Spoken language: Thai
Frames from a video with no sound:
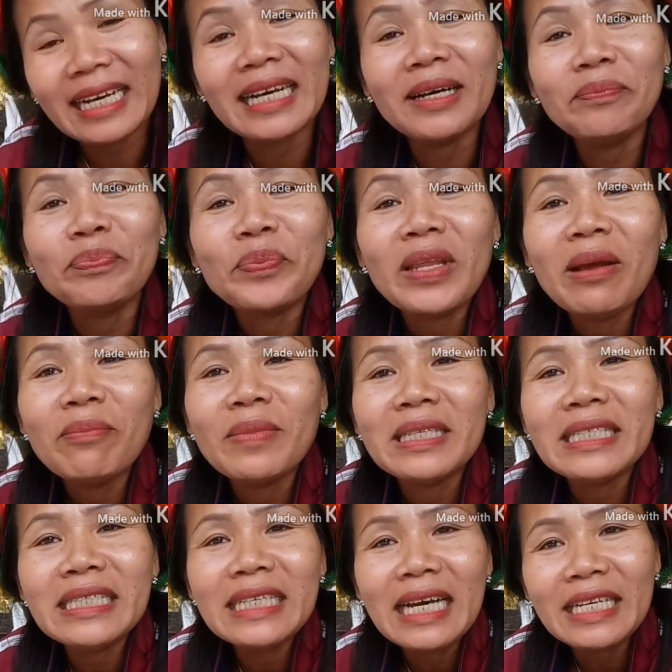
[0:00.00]
อเออมา
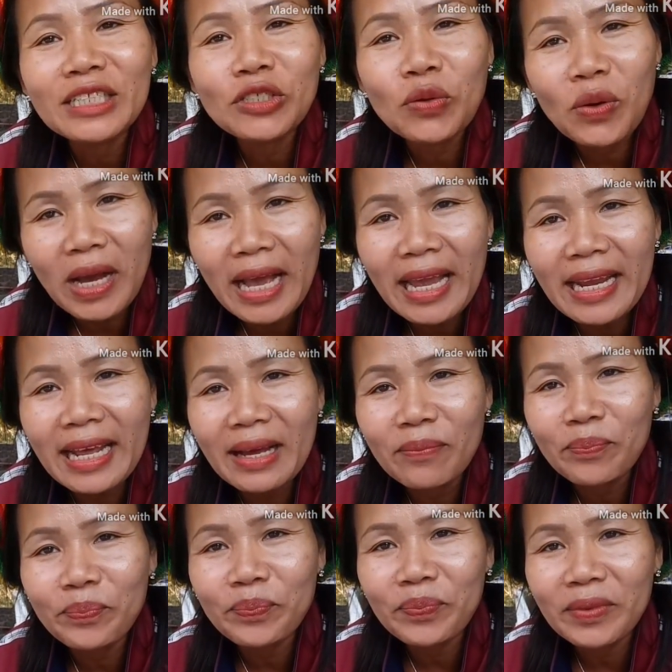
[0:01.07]
ชื่อให้ส่งให้นะ่ะ
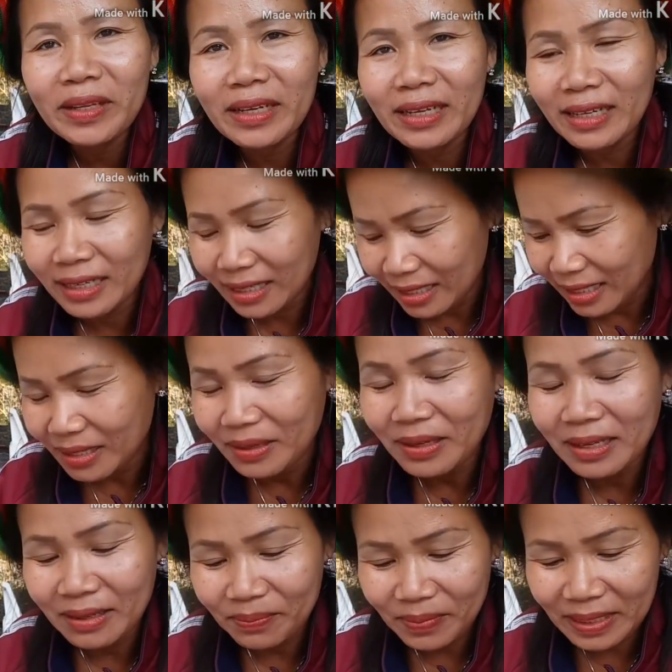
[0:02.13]
เออ
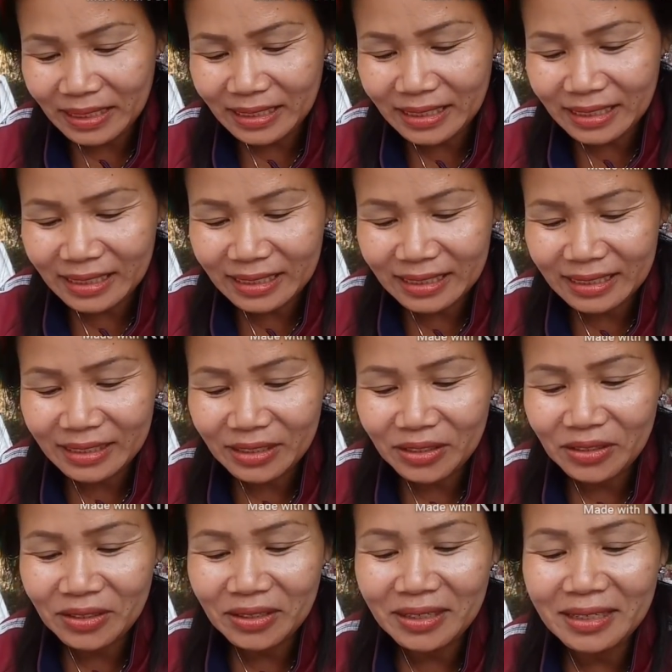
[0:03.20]
เป็นชื่อ
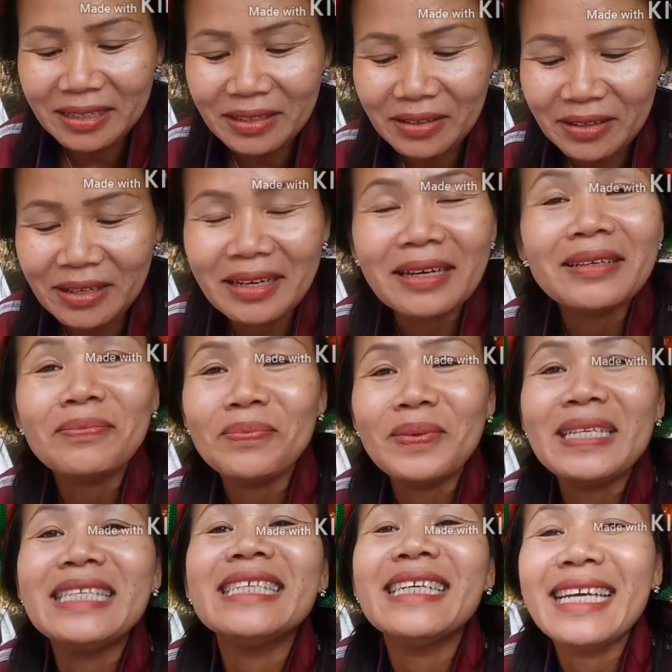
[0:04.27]

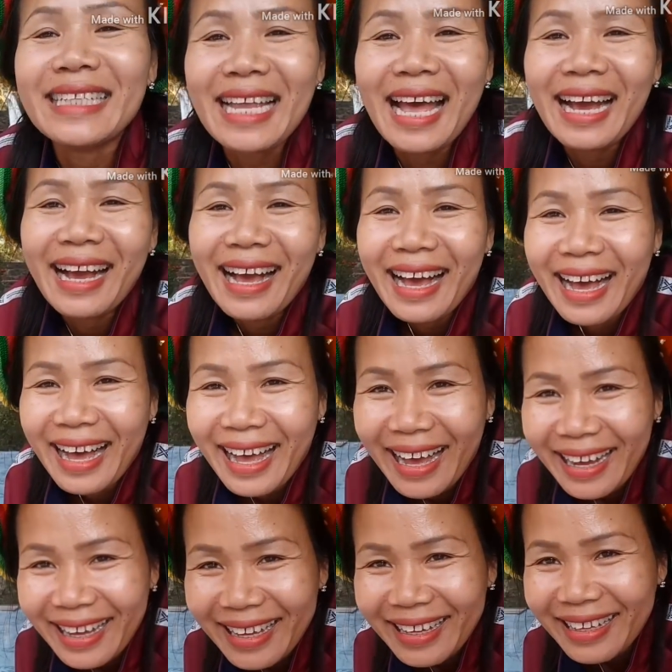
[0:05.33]
เป็นชื่ออีกต่างหา
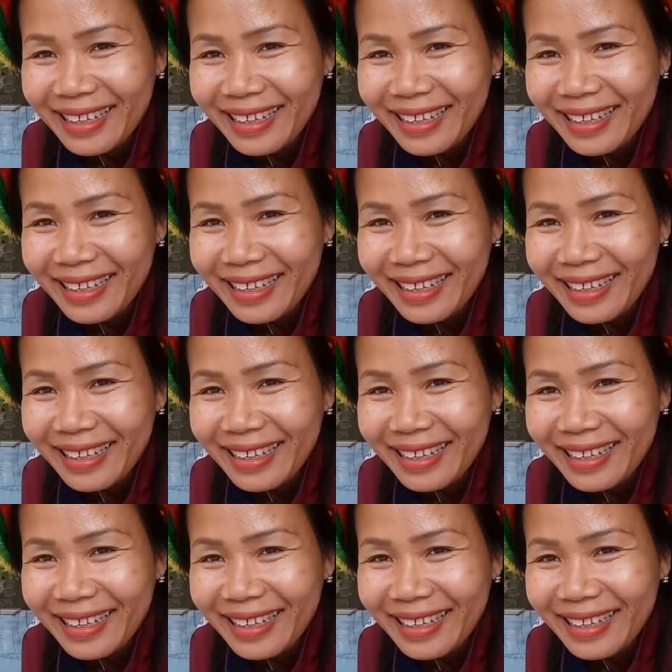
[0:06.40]
ก